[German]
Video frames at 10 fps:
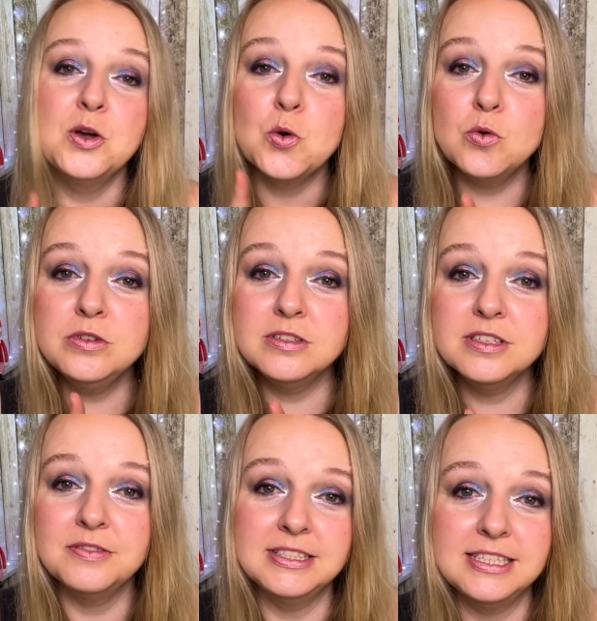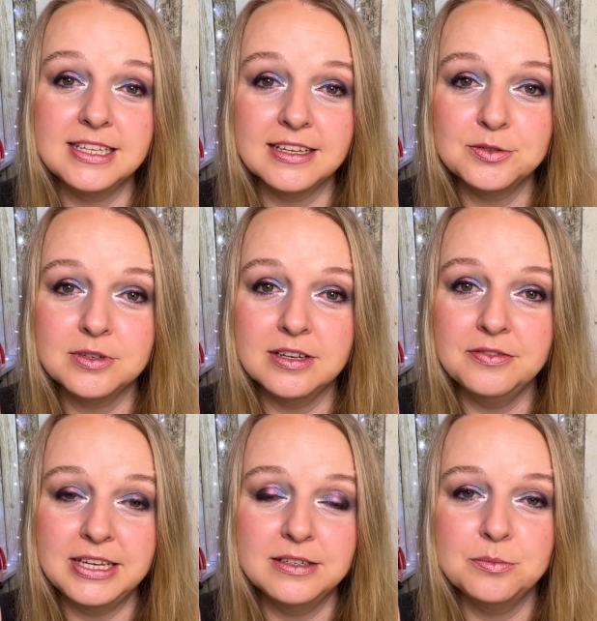Und was ich gerade noch
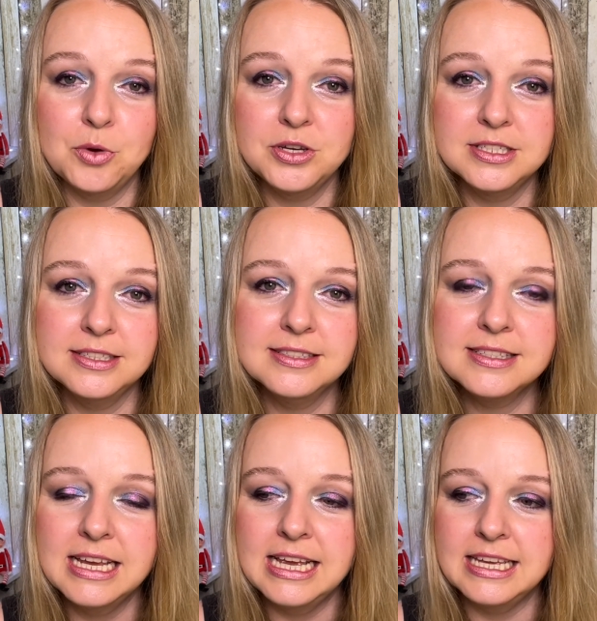erwähnen möchte ist,